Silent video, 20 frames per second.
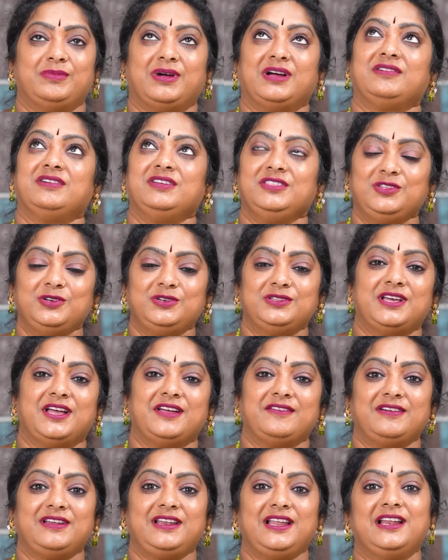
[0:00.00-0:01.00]
భగవంతుడి
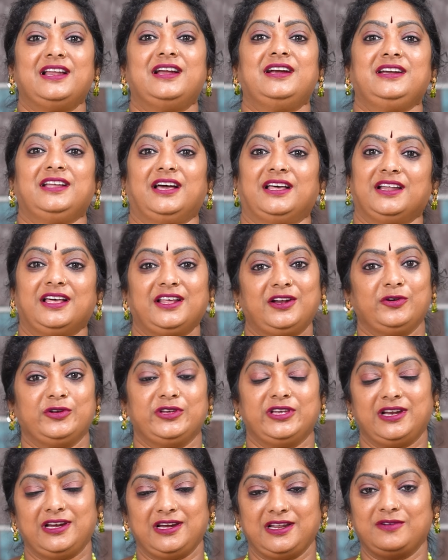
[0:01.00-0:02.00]
దయ వల్ల ఎలాంటి
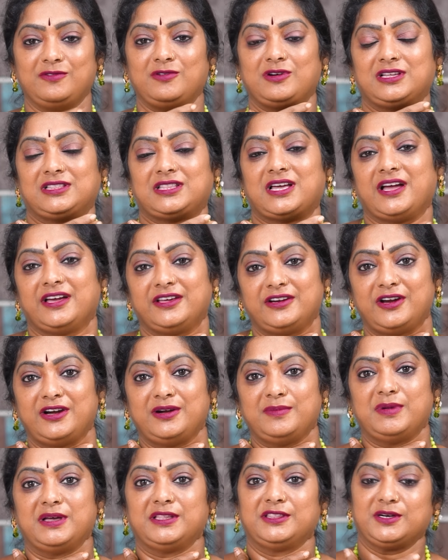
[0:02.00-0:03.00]
అనారోగ్యాలు లేవు ఒక
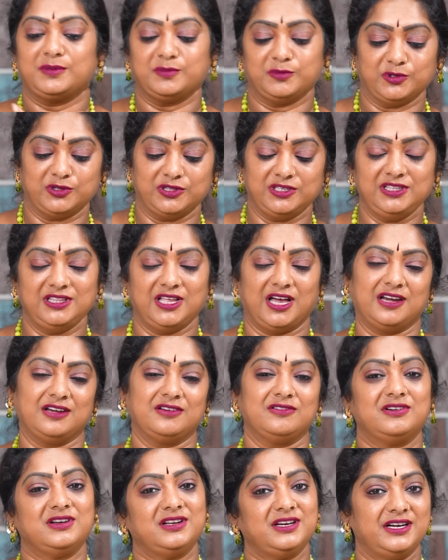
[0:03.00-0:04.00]
థైరాయిడ్ మాత్రం ఉంది
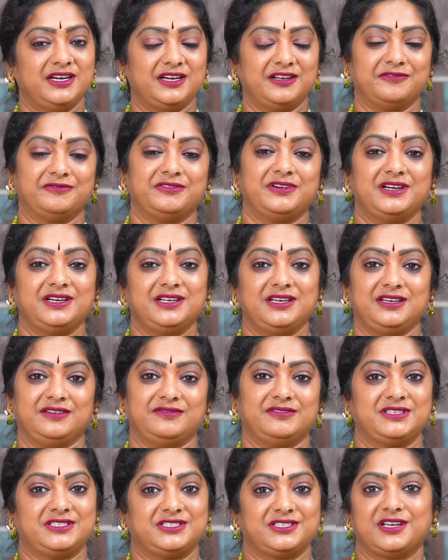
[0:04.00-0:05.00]
దాన్ని కూడా నేను డెఫినెట్గా
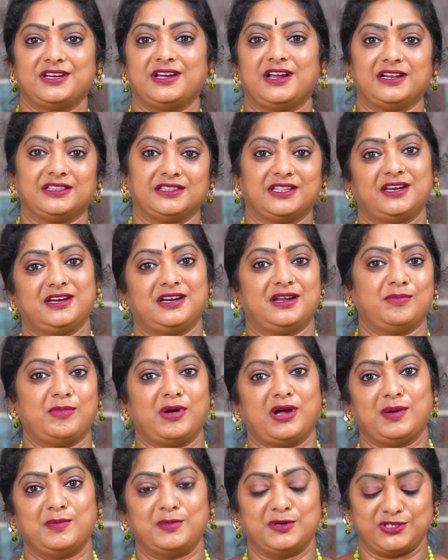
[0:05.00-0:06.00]
రివర్స్ చేయగలుగుతాను
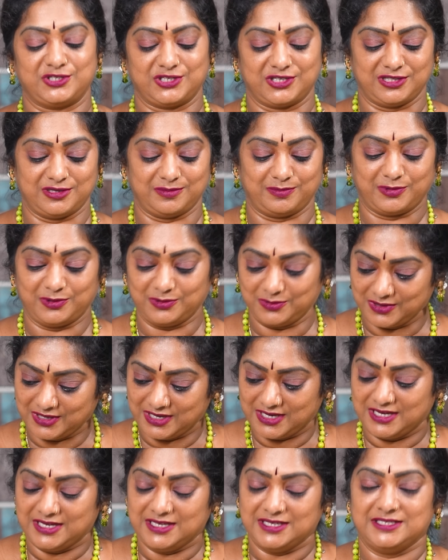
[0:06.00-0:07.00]
నమ్మకం వచ్చింది ఇప్పుడు
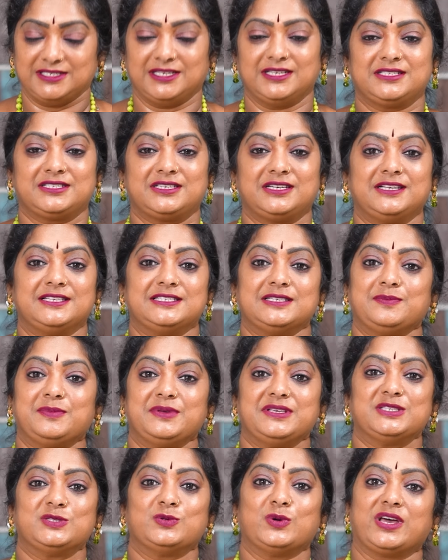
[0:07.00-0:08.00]
జస్ట్
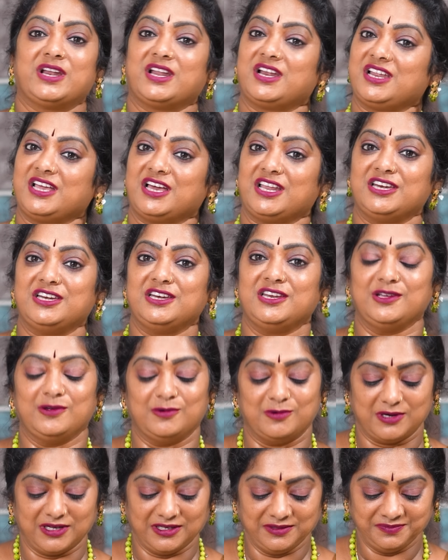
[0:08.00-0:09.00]
రెసిపీస్ ద్వారానే అన్నీ
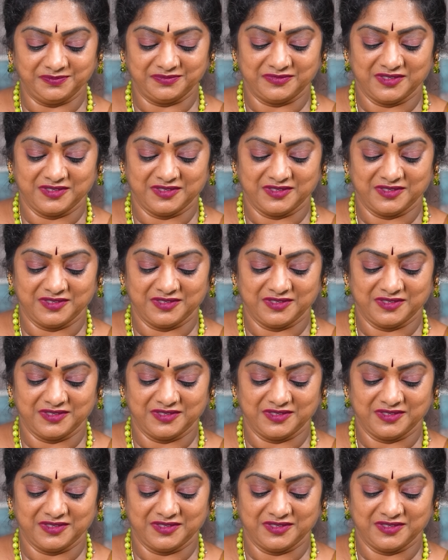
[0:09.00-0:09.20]
కూడా